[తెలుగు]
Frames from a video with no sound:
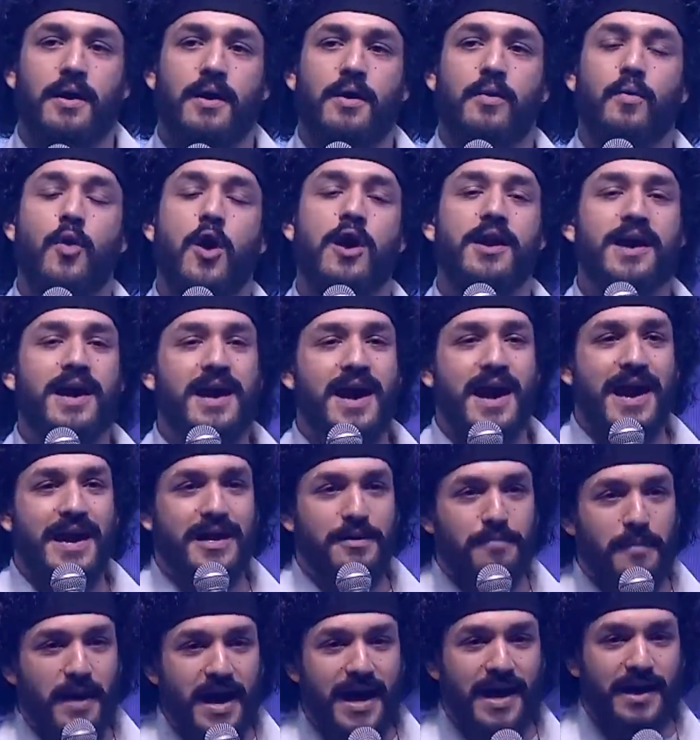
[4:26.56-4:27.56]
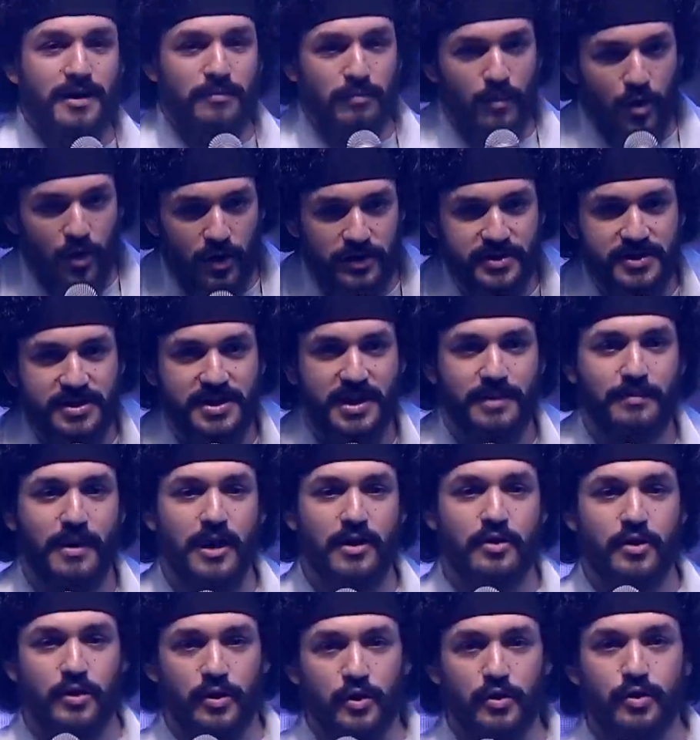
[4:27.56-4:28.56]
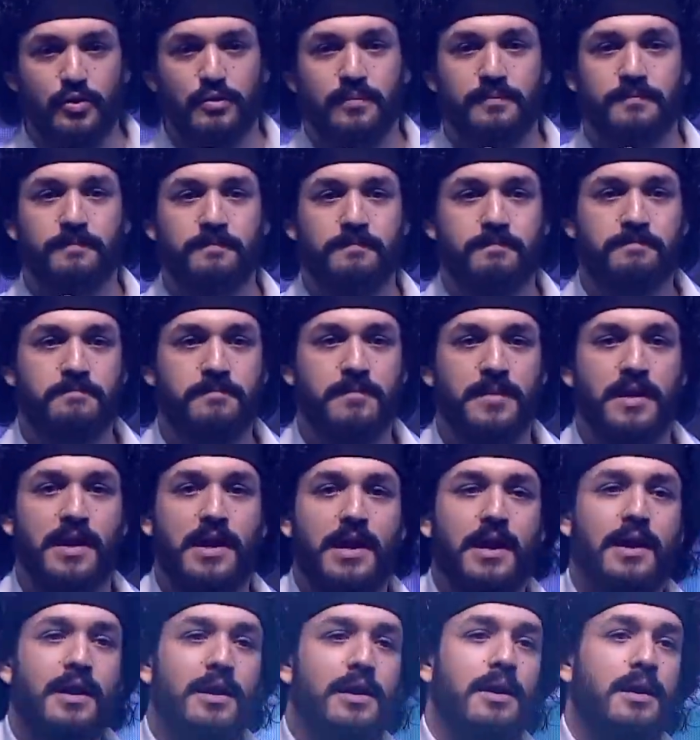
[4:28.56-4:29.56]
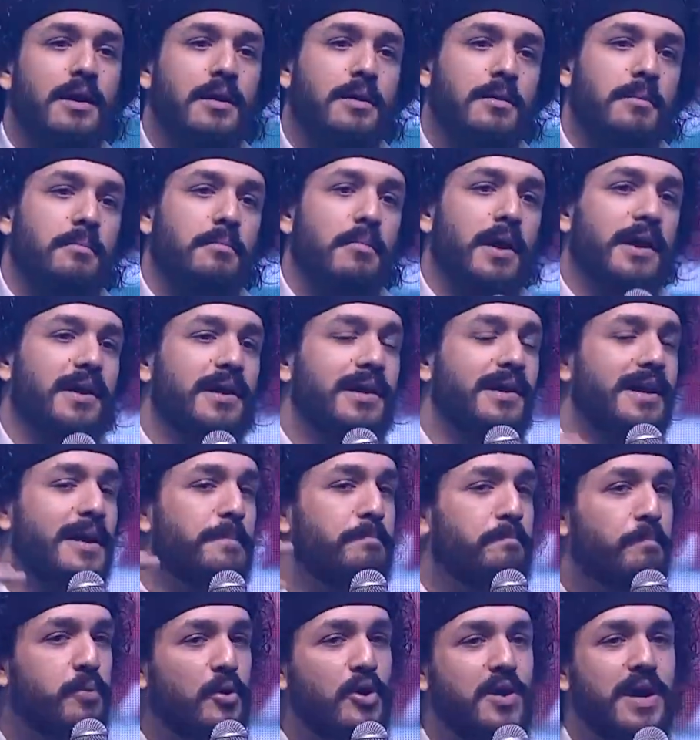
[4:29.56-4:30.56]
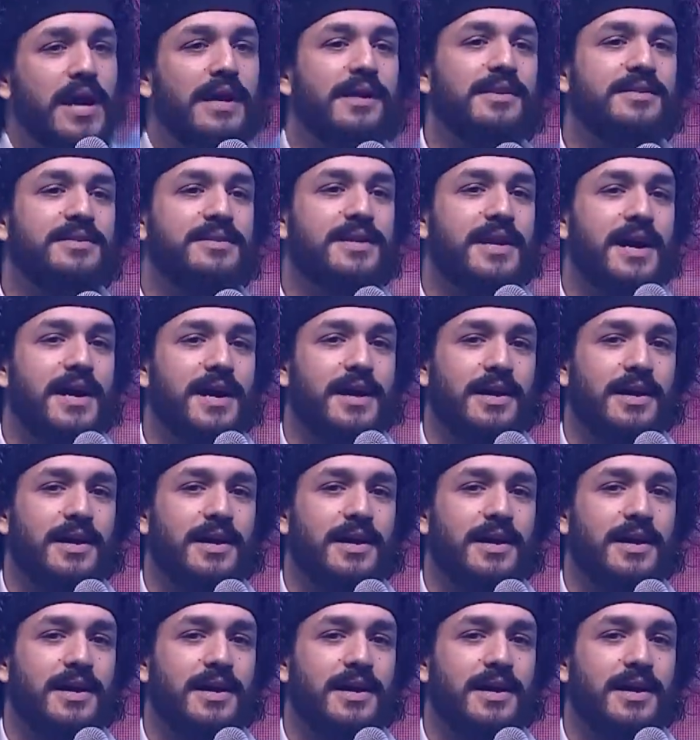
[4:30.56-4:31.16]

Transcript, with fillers: వాట్ ఐ అడ్మైర్ మోస్ట్ అబౌట్ యూ బన్నీని ఎప్పుడు కలిసినా